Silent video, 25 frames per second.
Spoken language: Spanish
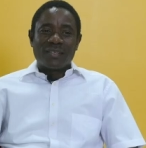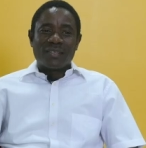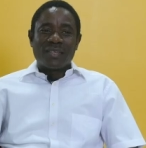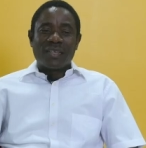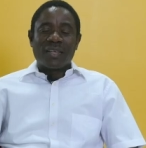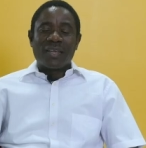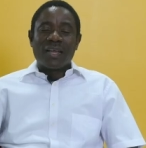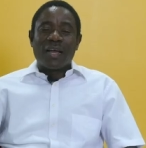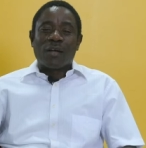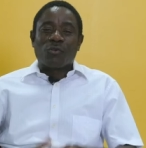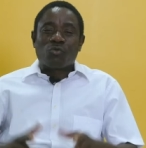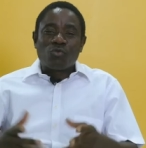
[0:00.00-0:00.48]

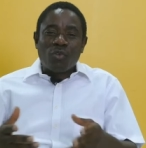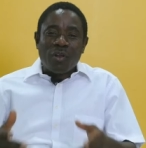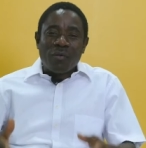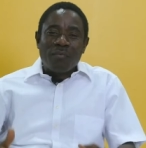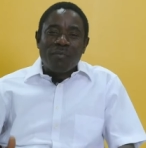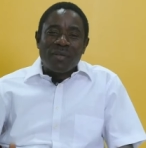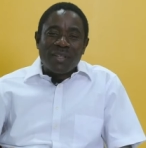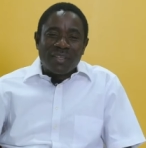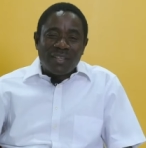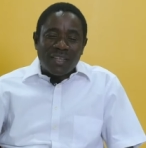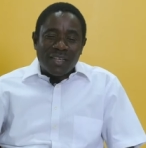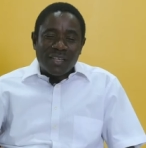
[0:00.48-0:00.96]
Sí,
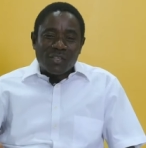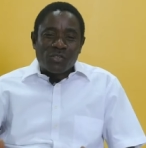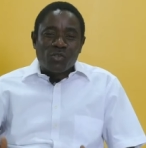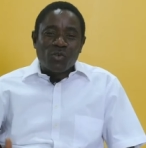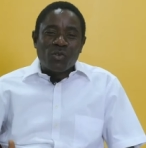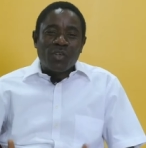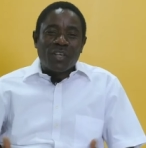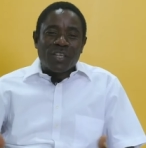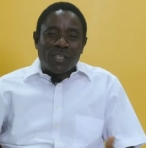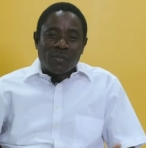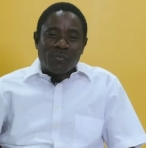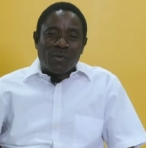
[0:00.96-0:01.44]
actualmente
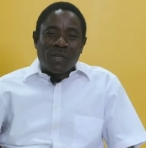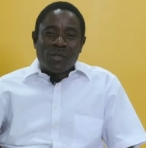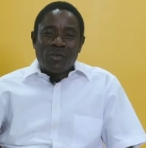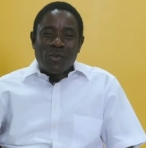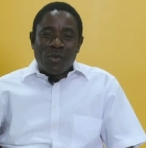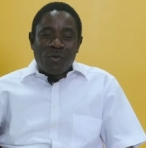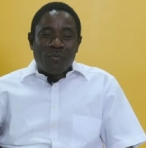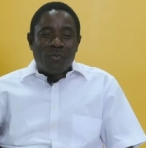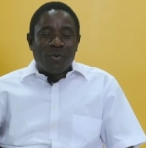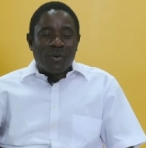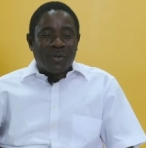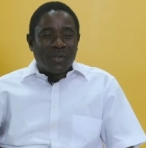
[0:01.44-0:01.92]
soy
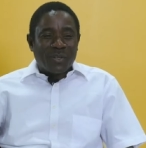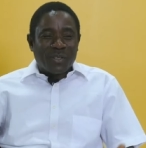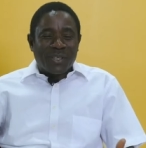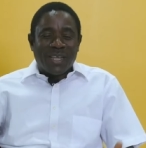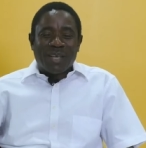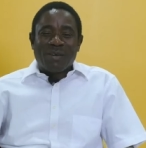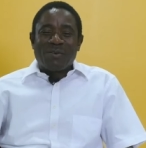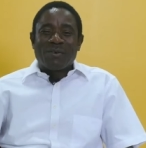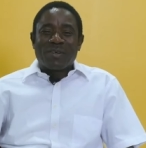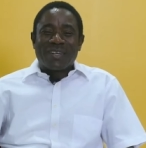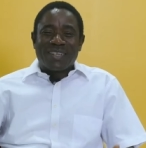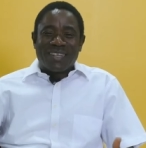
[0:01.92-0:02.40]
español porque
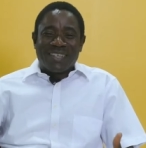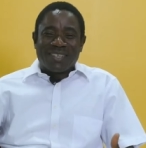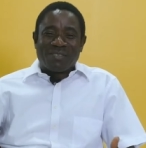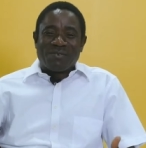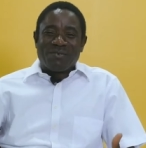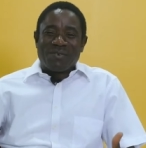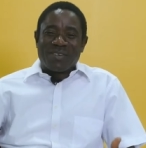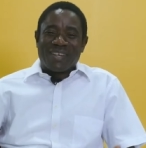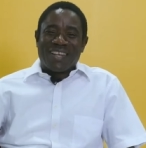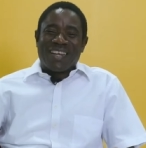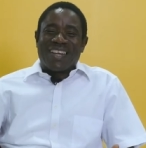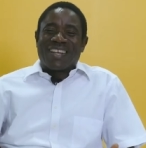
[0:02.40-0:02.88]
tengo la
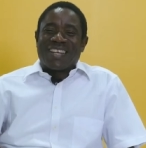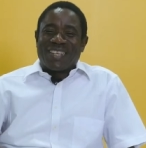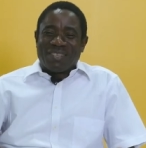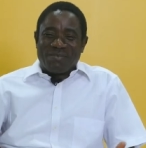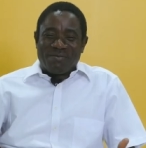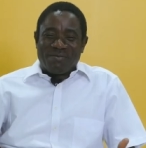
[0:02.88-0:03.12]
nacionalidad